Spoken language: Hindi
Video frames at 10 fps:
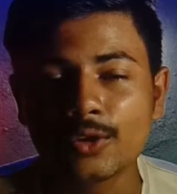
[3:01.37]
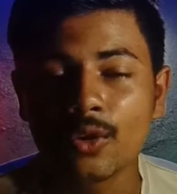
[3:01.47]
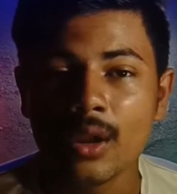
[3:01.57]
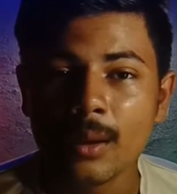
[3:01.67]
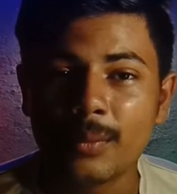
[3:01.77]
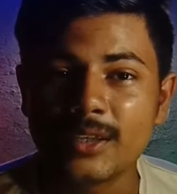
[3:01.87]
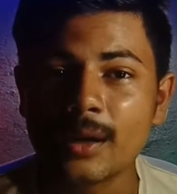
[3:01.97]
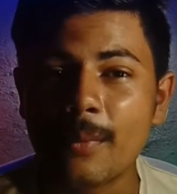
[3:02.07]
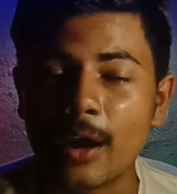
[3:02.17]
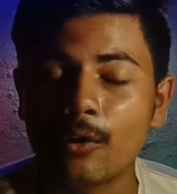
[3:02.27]
जो पीछे
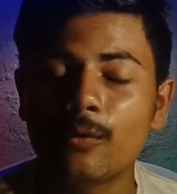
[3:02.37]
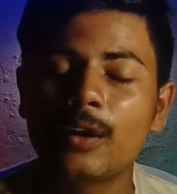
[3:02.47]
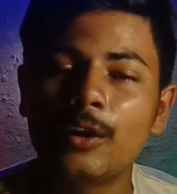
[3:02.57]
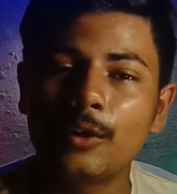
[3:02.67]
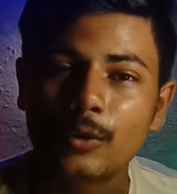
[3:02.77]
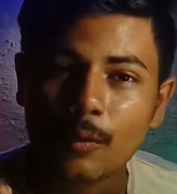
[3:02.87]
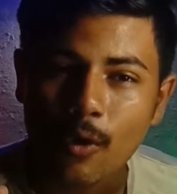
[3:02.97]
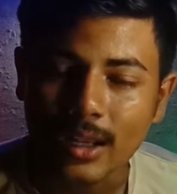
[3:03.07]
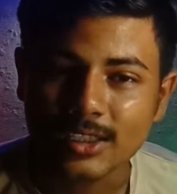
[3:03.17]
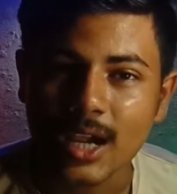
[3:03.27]
का बैकग्राउंड वैकग्राउंड होता है
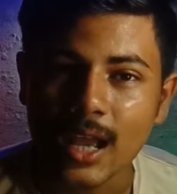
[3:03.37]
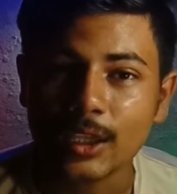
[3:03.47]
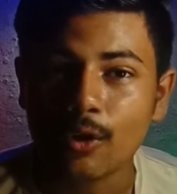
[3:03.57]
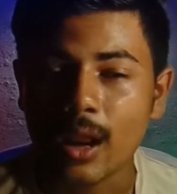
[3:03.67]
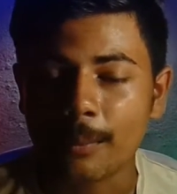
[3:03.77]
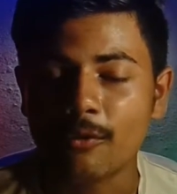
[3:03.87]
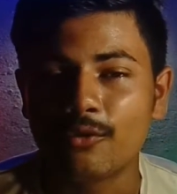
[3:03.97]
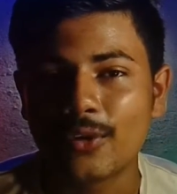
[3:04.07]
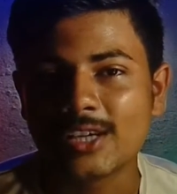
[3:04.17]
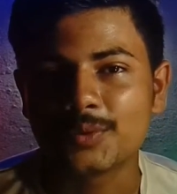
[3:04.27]
वो अच्छा आता है और आपका
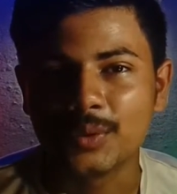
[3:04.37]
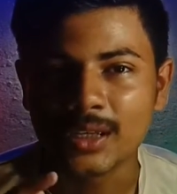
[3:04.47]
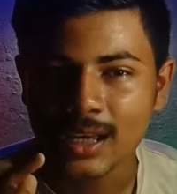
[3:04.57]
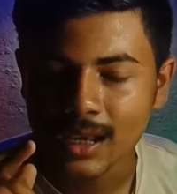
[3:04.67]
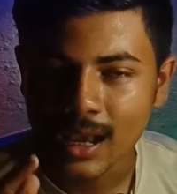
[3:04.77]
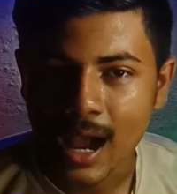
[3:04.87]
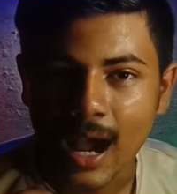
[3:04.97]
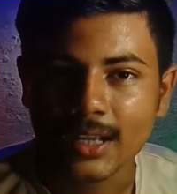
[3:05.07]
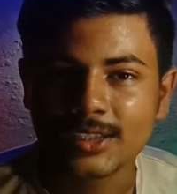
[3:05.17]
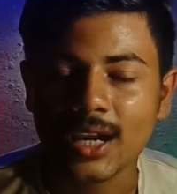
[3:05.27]
फेस भी
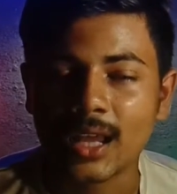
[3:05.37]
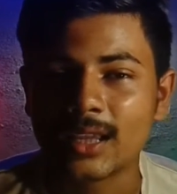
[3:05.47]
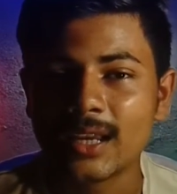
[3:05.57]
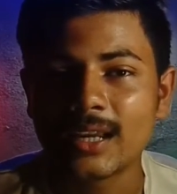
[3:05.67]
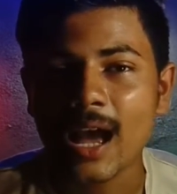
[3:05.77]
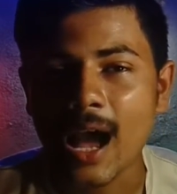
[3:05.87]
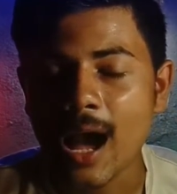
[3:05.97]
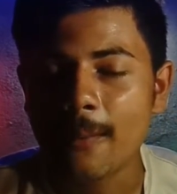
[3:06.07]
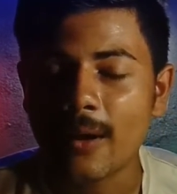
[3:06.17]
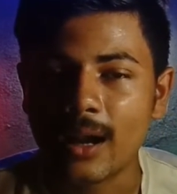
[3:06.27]
अच्छा आता तो है लेकिन
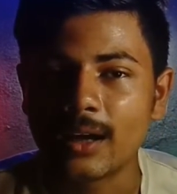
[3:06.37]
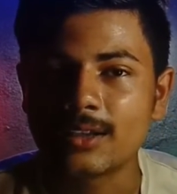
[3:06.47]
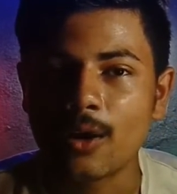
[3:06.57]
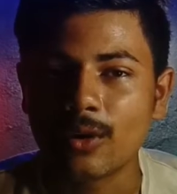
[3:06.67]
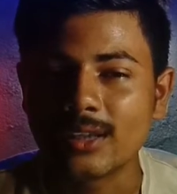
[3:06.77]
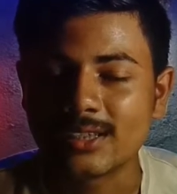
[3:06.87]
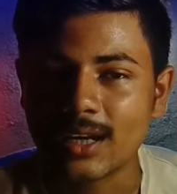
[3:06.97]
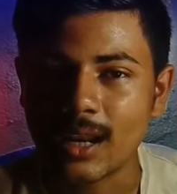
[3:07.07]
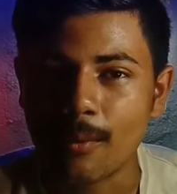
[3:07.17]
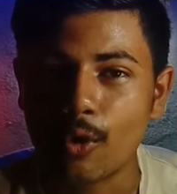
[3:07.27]
आप अगर जाओगे
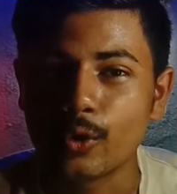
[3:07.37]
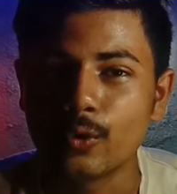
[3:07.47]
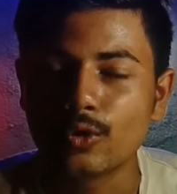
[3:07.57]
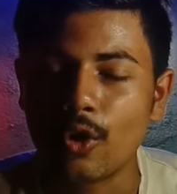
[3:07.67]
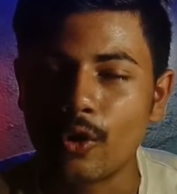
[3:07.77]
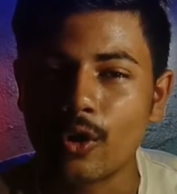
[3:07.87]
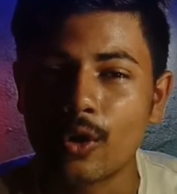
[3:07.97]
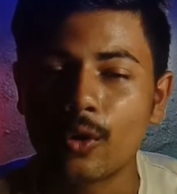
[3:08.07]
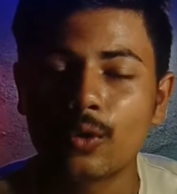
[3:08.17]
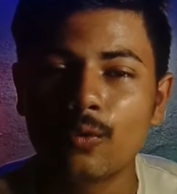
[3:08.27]
इंस्टाग्राम और यूज़ ऑडियो
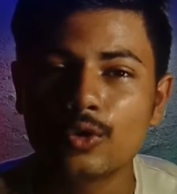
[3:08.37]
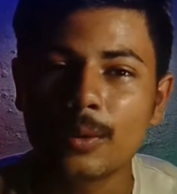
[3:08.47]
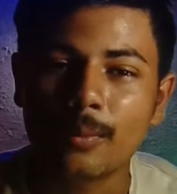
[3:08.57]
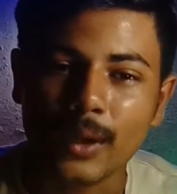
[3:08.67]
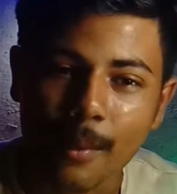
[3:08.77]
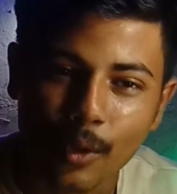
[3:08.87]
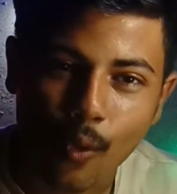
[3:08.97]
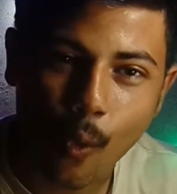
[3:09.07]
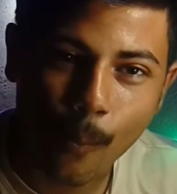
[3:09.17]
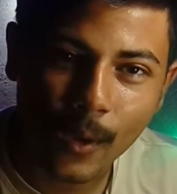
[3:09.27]
करोगे तो वो जब कैमरा
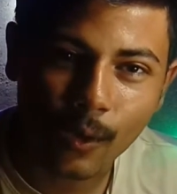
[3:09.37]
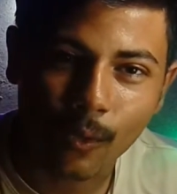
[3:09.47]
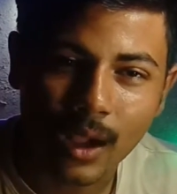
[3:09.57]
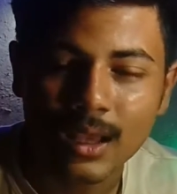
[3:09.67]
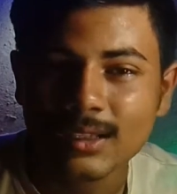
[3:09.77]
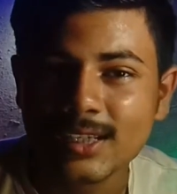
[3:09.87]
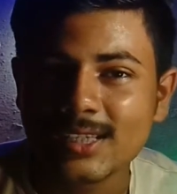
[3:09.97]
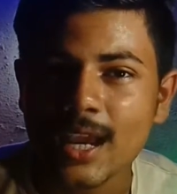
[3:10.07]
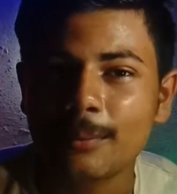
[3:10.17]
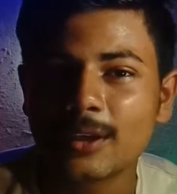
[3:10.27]
ओपन होगा
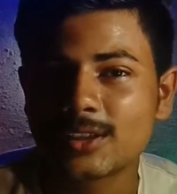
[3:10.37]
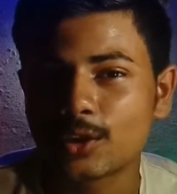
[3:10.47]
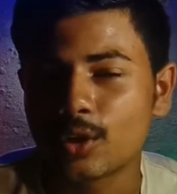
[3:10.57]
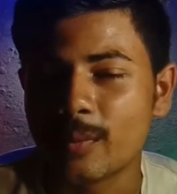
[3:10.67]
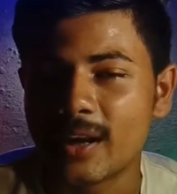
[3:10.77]
जैसे कि आप देख सकते हो कि मैंने